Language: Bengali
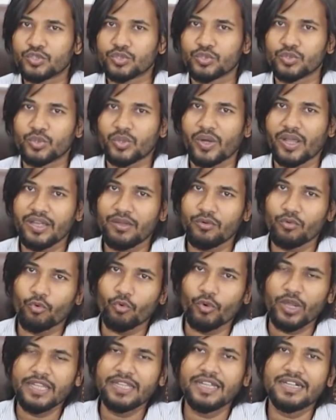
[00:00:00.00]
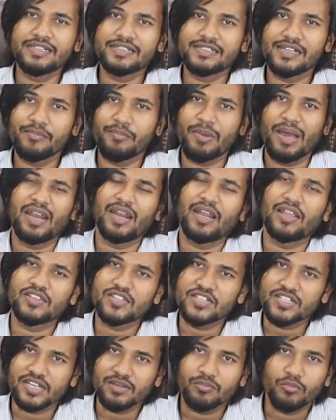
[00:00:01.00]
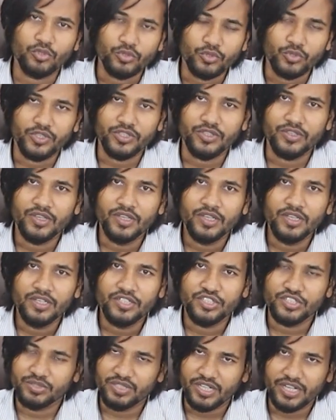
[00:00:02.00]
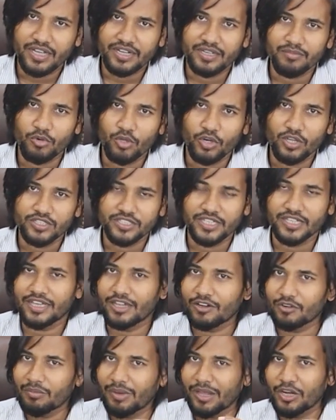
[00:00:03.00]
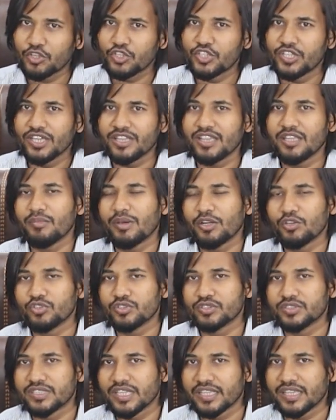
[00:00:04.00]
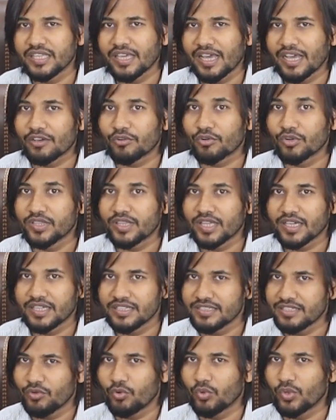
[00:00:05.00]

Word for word: সুতরাং ওয়েদারটা বাংলাদেশের মতোই সেখানে বলা যায় কারণ মালয়েশিয়াতে মানুষ যেতে আগ্রহী থাকে যে